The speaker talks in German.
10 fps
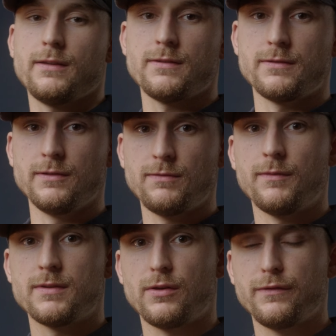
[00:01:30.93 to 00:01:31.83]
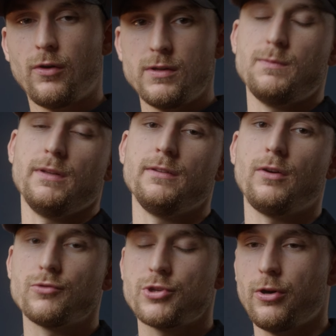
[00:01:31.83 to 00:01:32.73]
dass es ist, wenn wir das auf eine Holzplatte
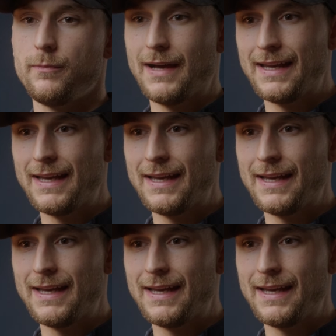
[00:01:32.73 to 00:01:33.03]
draufschrauben.